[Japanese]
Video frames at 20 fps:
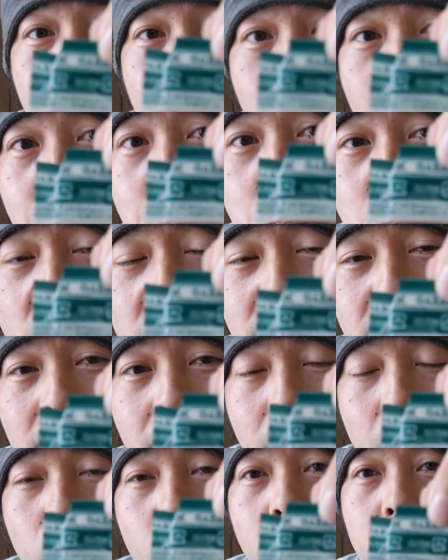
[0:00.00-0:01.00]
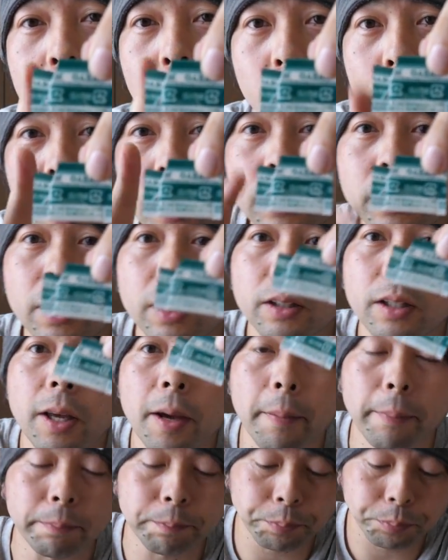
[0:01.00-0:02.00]
いいんかホアジャオ入って
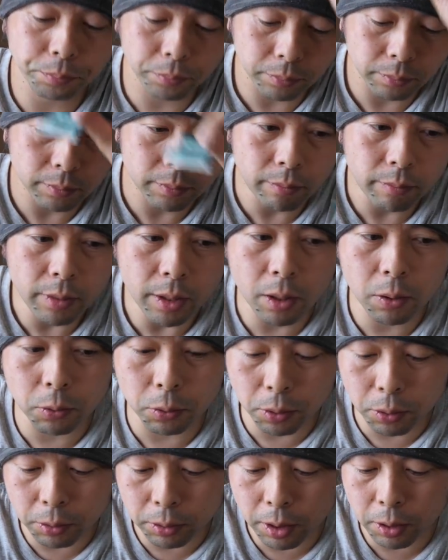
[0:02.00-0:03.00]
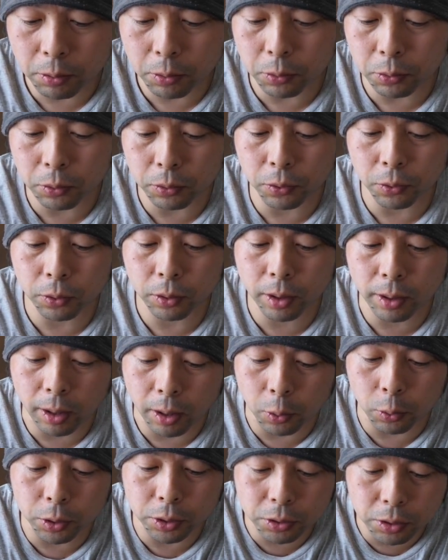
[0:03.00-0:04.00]
て、これを入れることによって
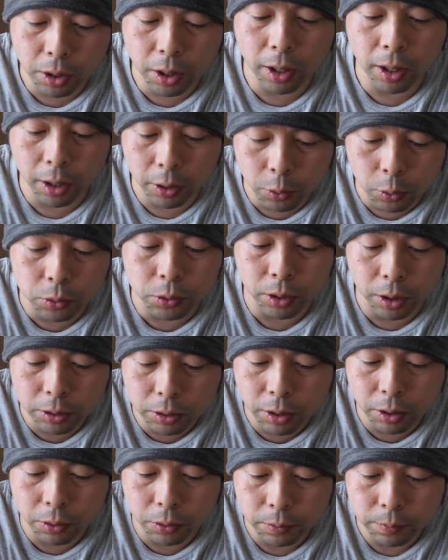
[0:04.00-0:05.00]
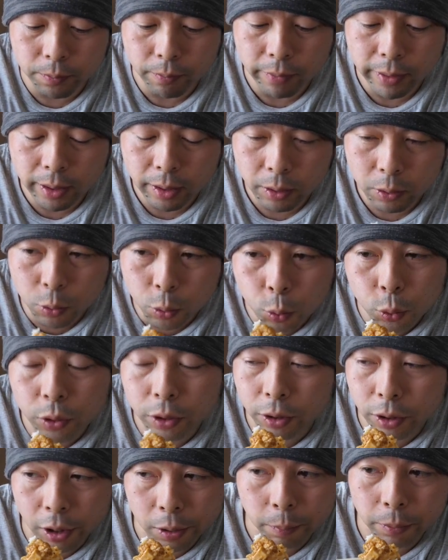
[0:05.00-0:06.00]
香り付けがよくできてる商
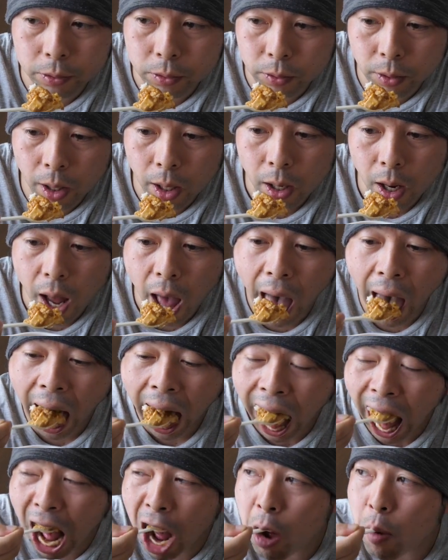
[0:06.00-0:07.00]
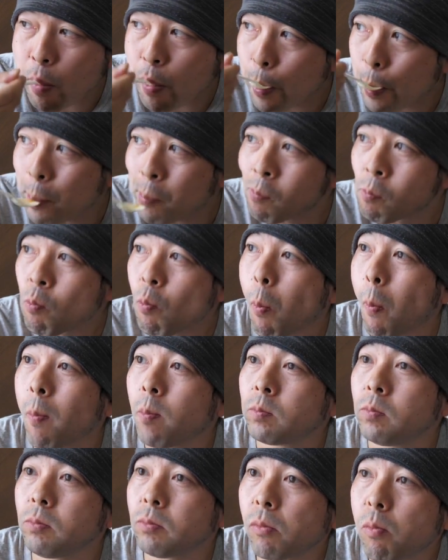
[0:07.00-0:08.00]
品になりますね。
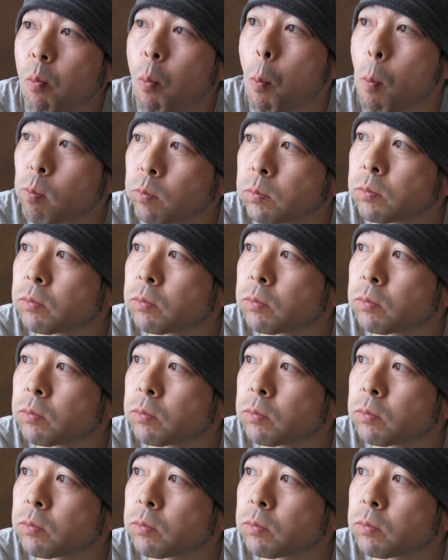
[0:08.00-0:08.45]
うん